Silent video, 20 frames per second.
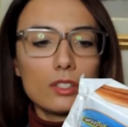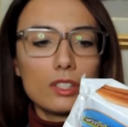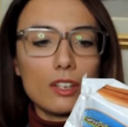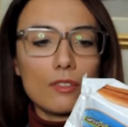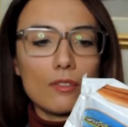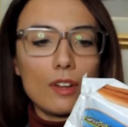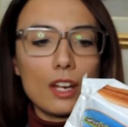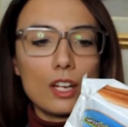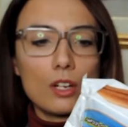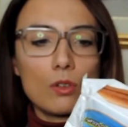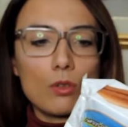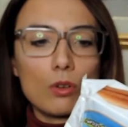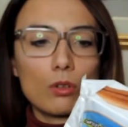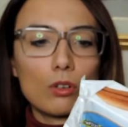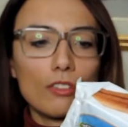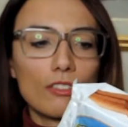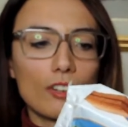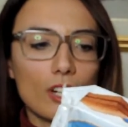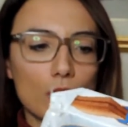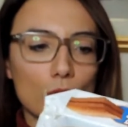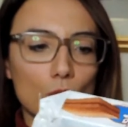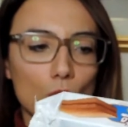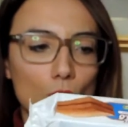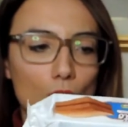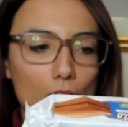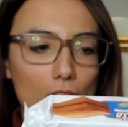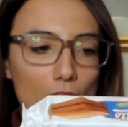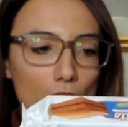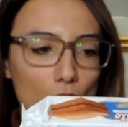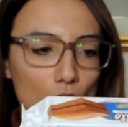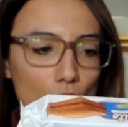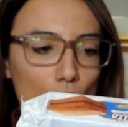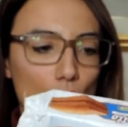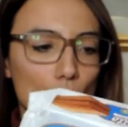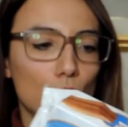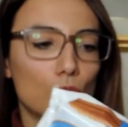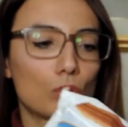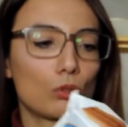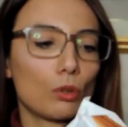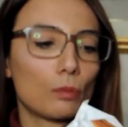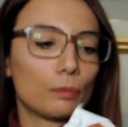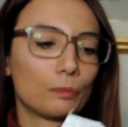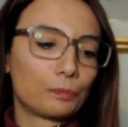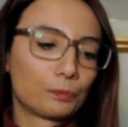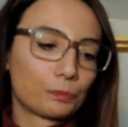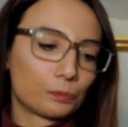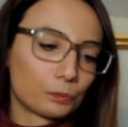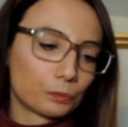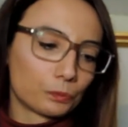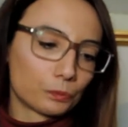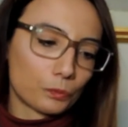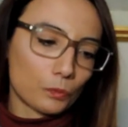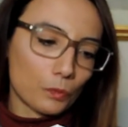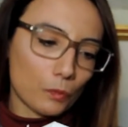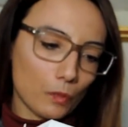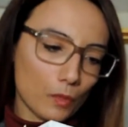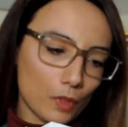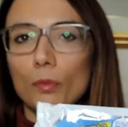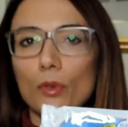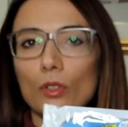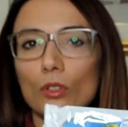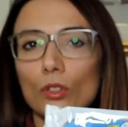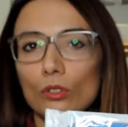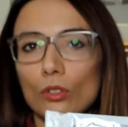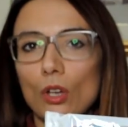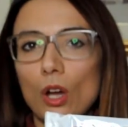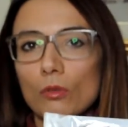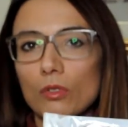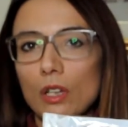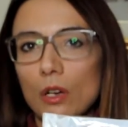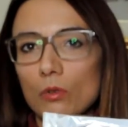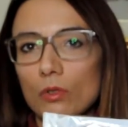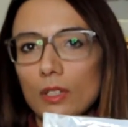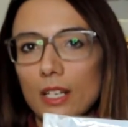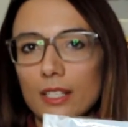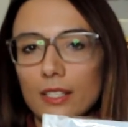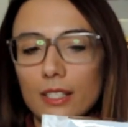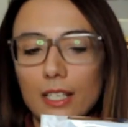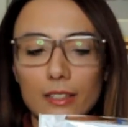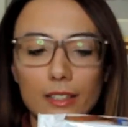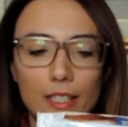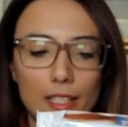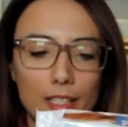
conservare in luogo fresco e asciutto. Questo prodotto ha una lunga